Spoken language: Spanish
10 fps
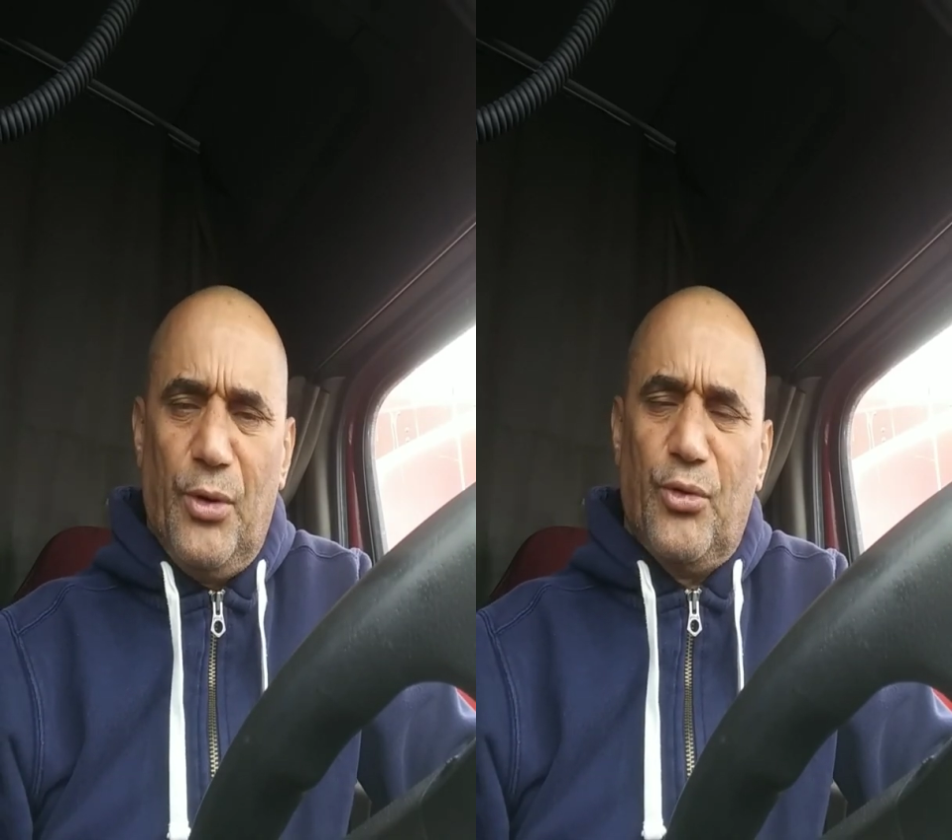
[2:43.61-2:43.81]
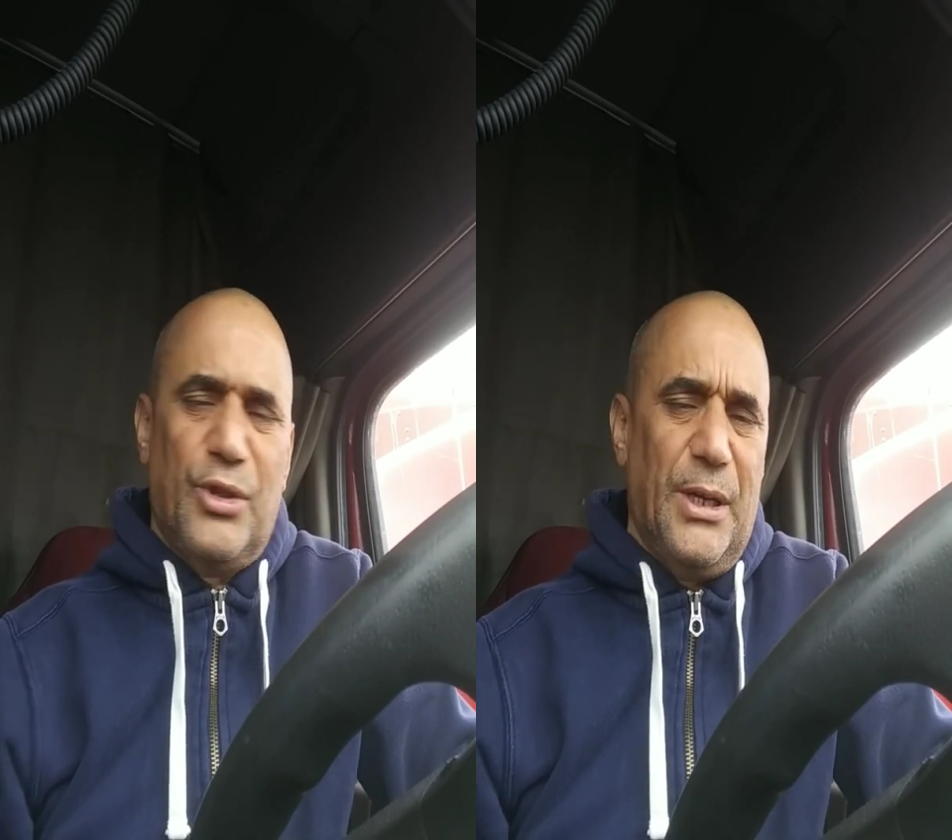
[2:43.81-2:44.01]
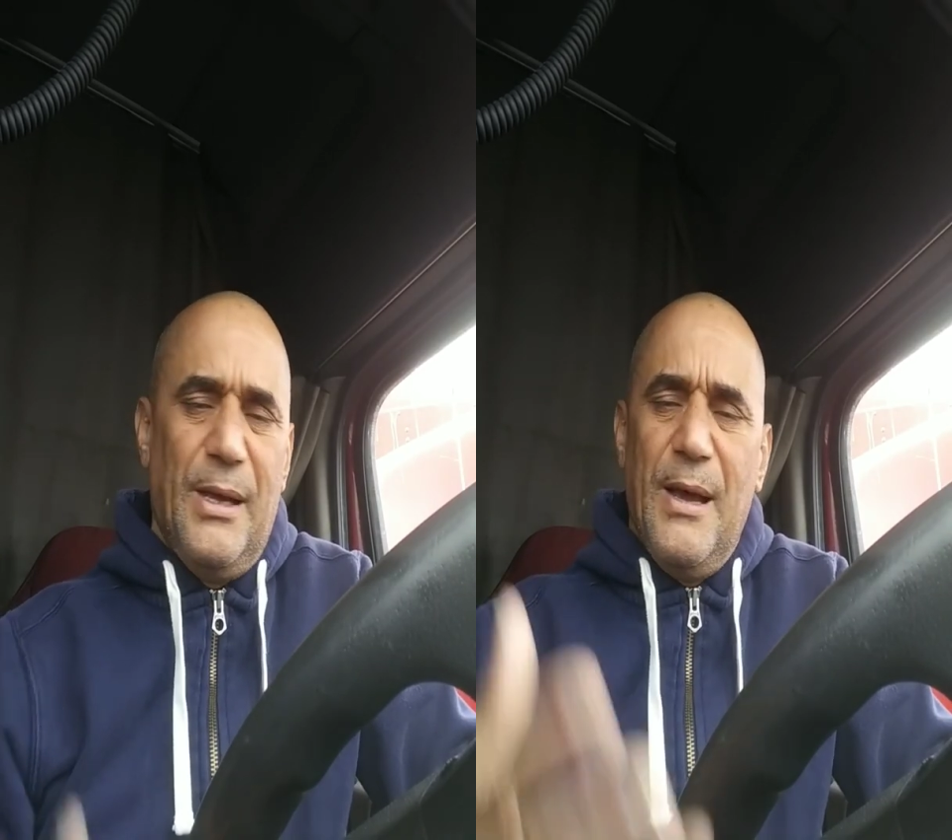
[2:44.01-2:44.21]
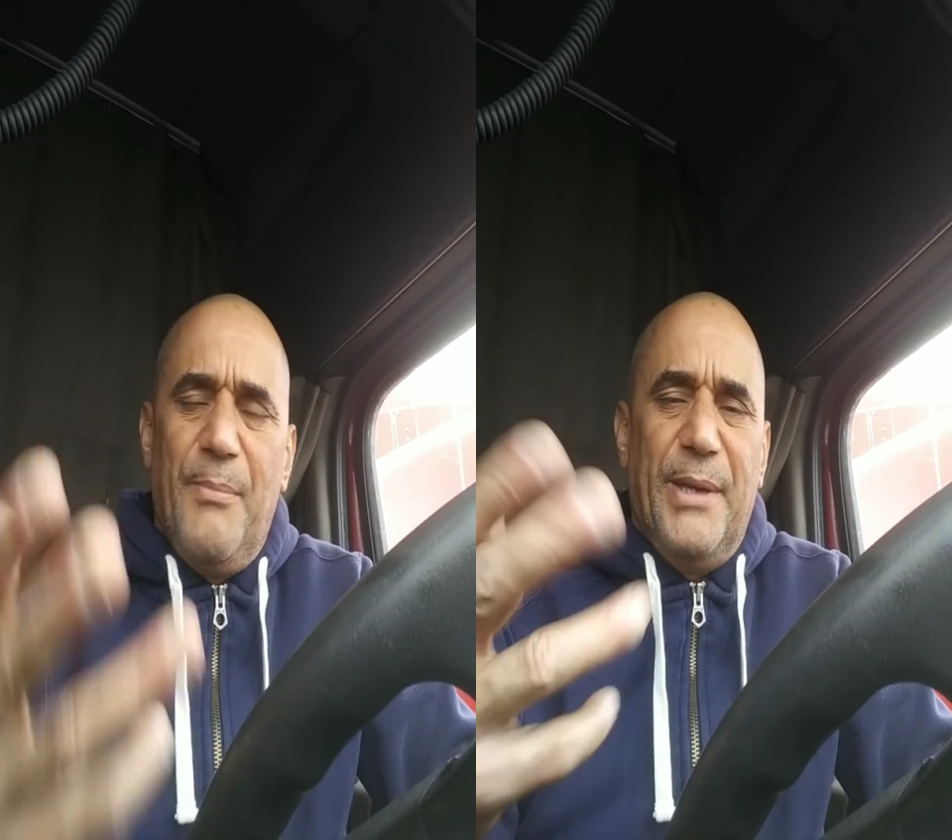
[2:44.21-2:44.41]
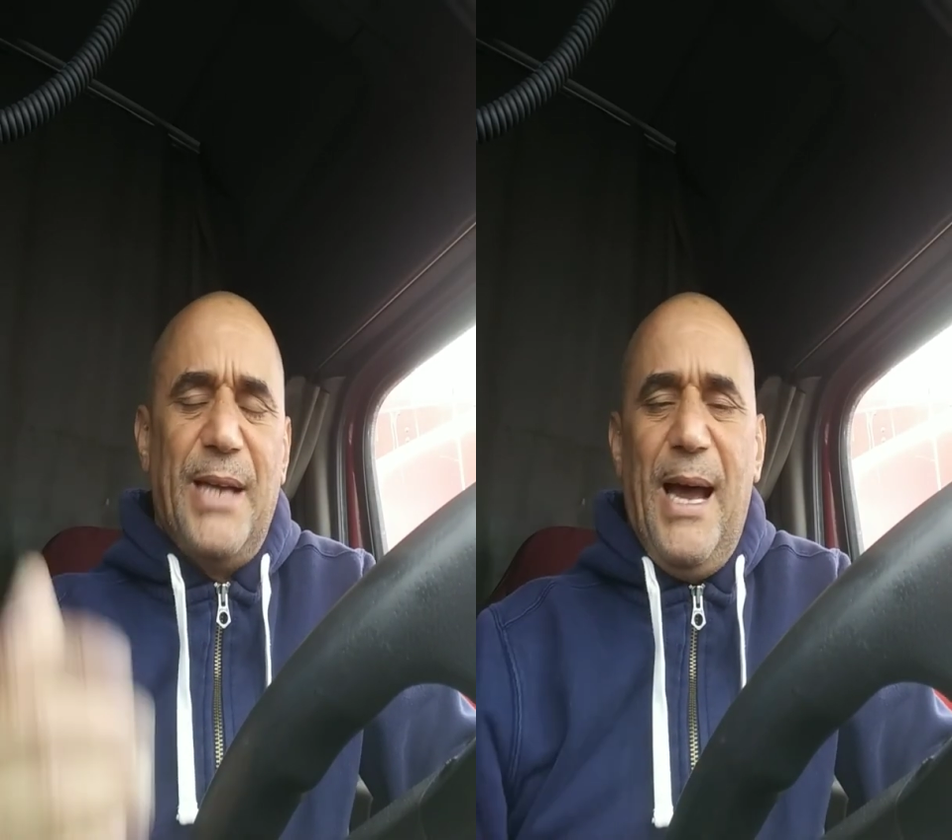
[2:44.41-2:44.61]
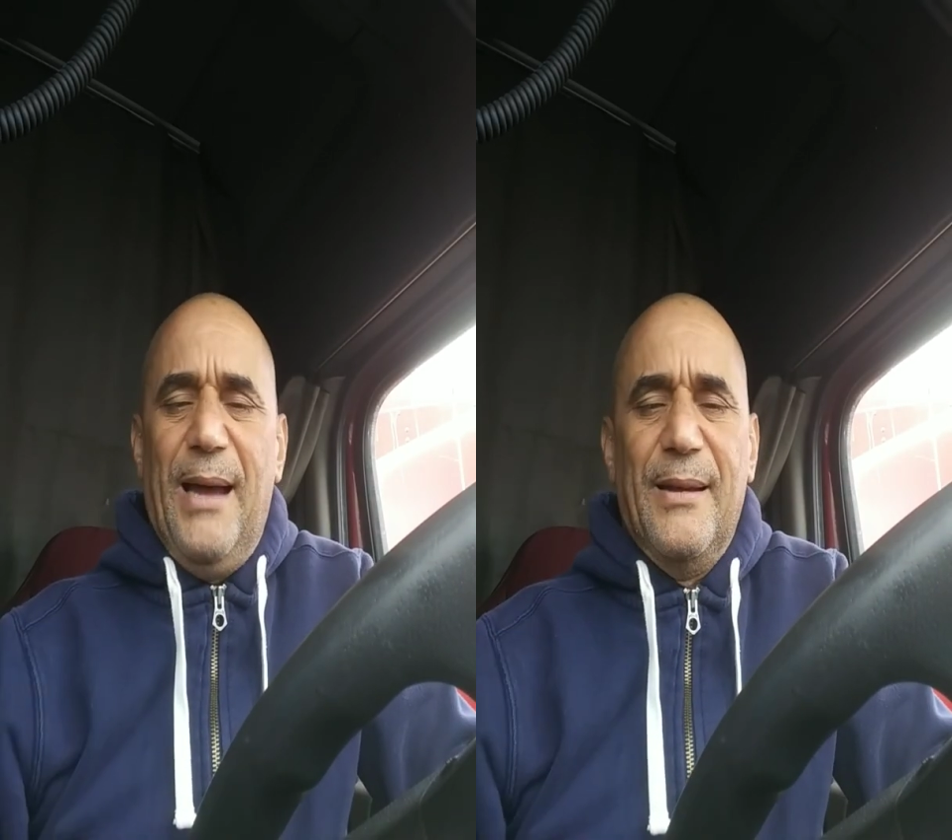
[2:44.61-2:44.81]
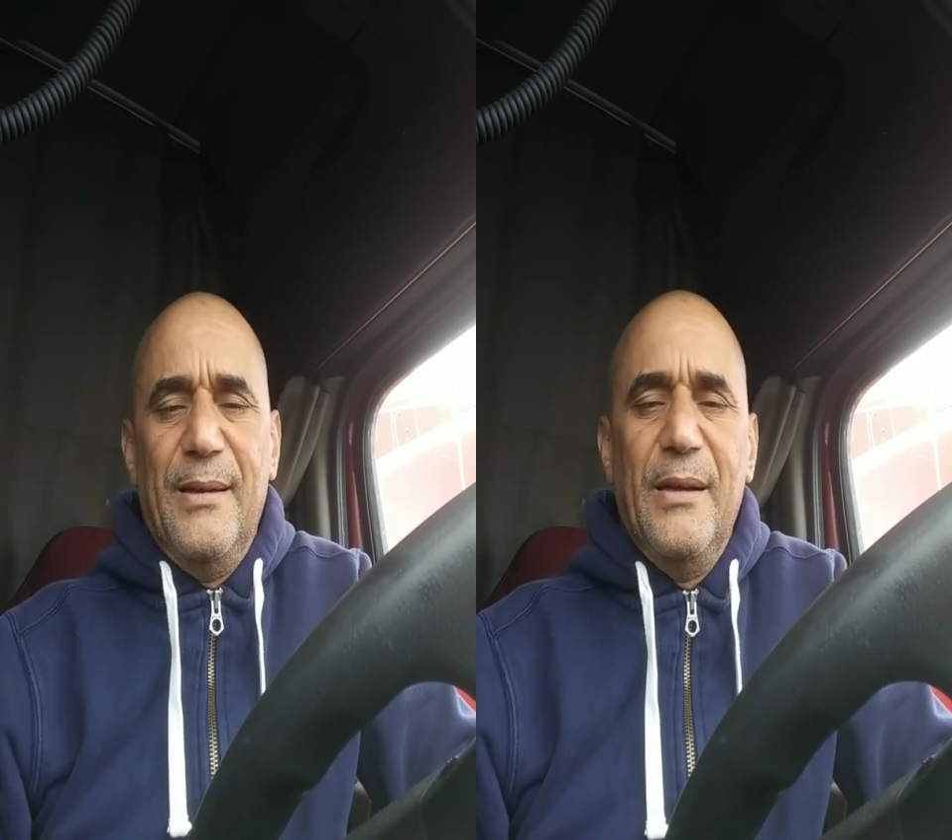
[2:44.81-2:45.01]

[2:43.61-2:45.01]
Entonces, Pachá, pues